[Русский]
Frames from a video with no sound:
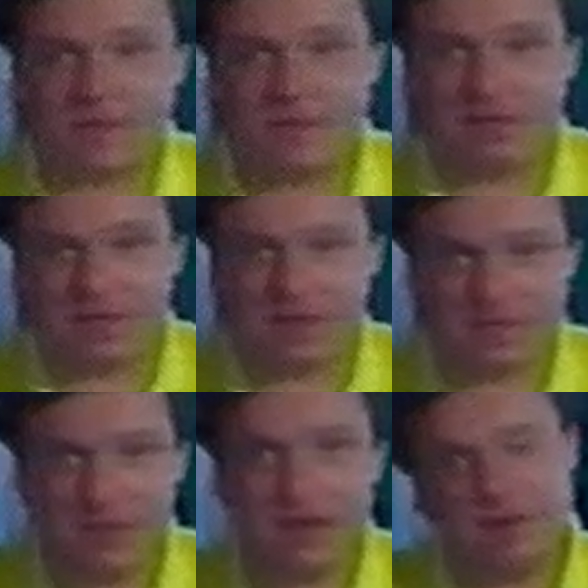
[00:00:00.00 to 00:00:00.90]
сети
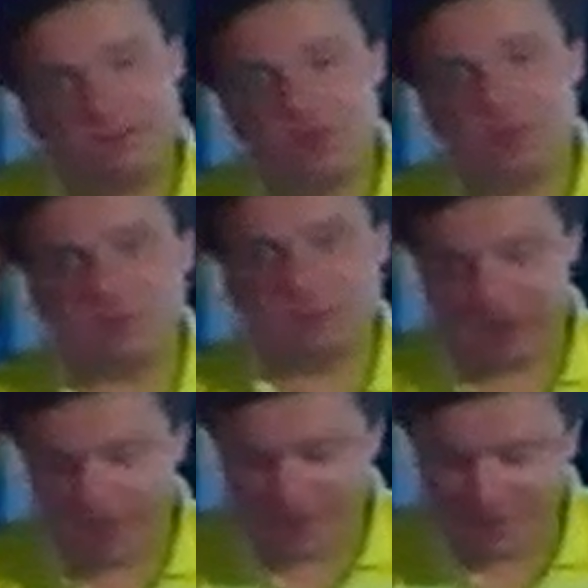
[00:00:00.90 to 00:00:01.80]
«Дэнди», в любом из
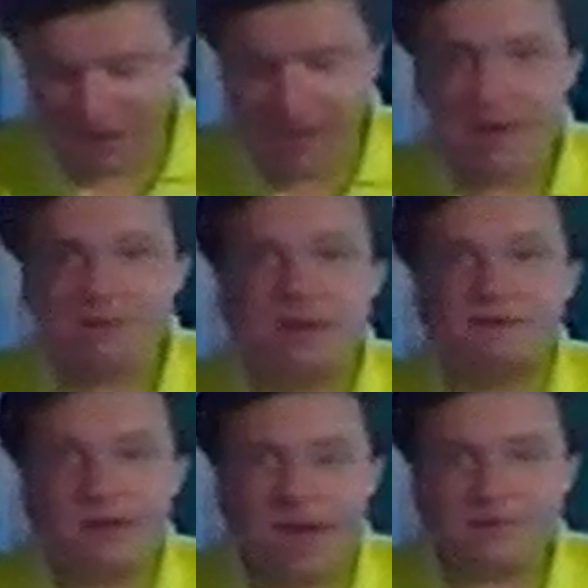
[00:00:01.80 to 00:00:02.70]
магазинов,
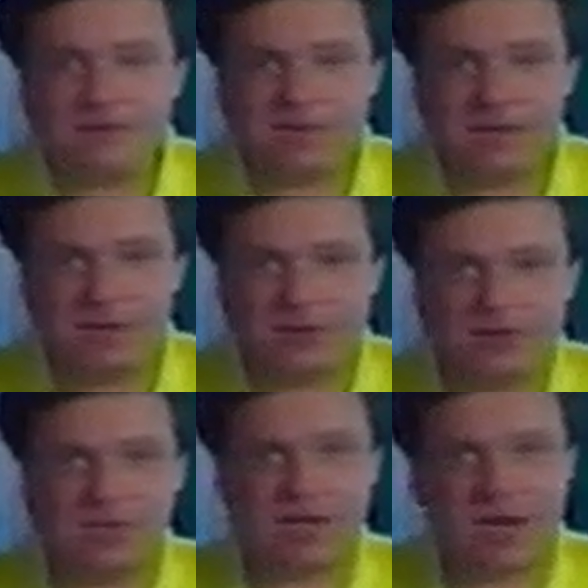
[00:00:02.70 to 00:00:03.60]
появляются эти
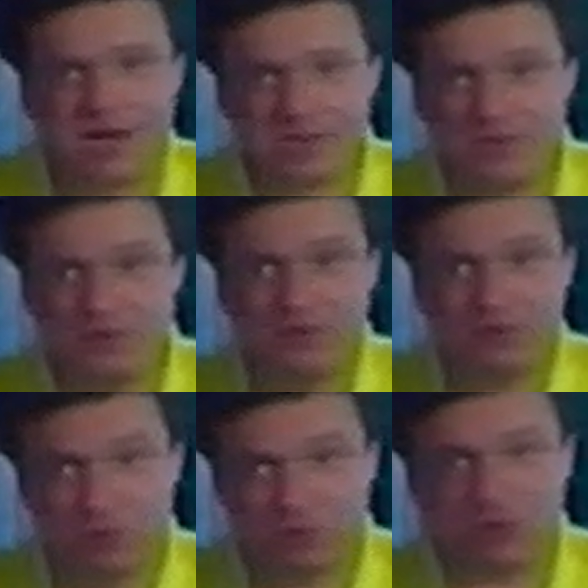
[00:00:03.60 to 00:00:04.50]
картриджи каждую
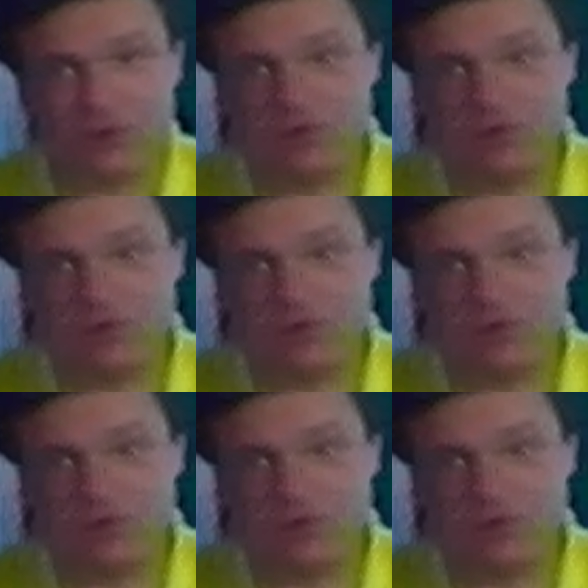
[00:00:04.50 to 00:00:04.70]
божью